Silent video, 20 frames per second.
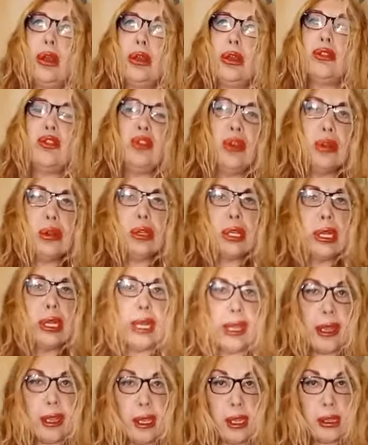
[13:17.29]
Diyor ki
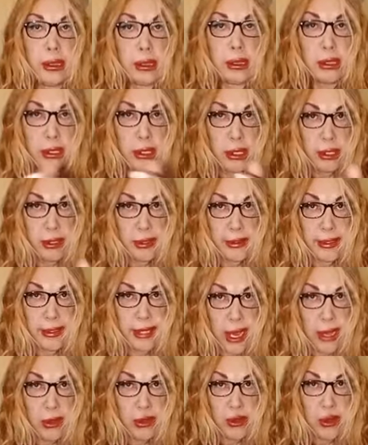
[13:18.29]
ne, e,
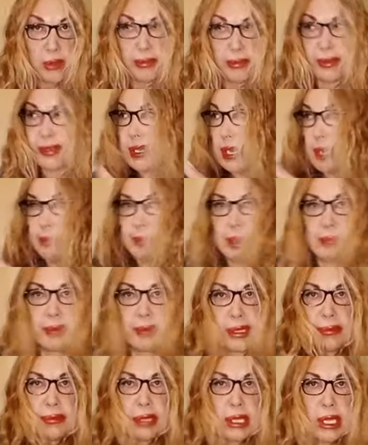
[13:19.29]
sen diyor mesela benim
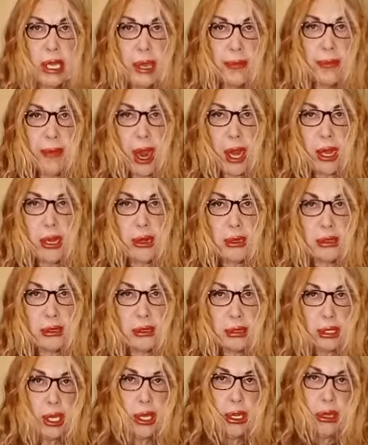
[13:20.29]
adım Kemal
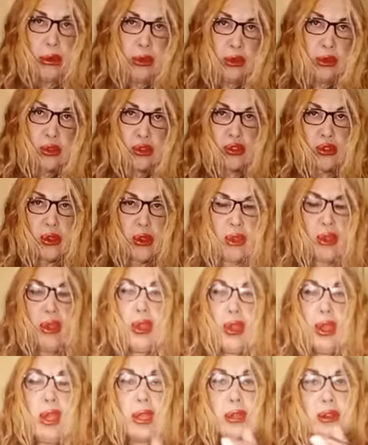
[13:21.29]
değil Hüsnü.
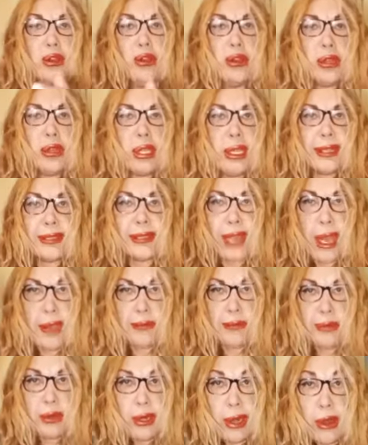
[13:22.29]
Diyor ki ne, sen
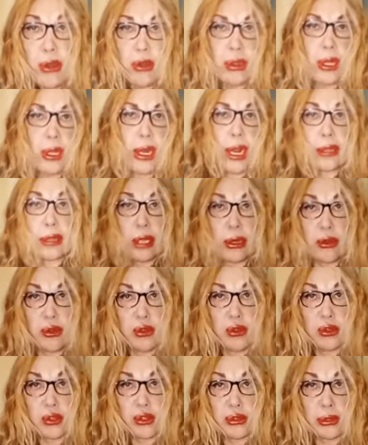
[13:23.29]
bunu ne olarak
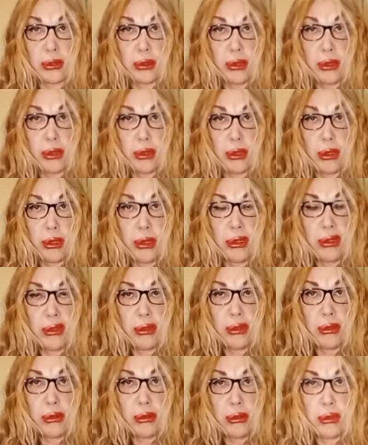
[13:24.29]
tanıyorsun diyor.
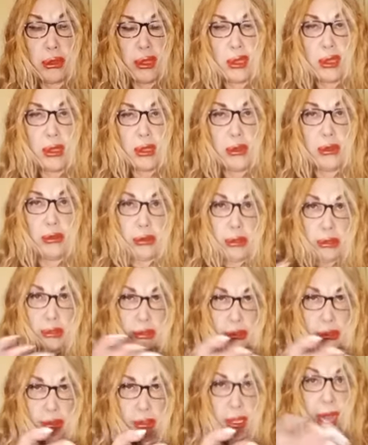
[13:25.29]

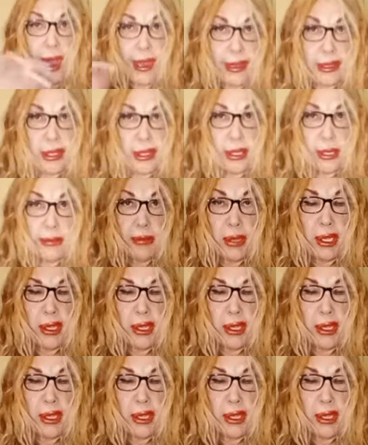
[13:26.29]
E, hakim.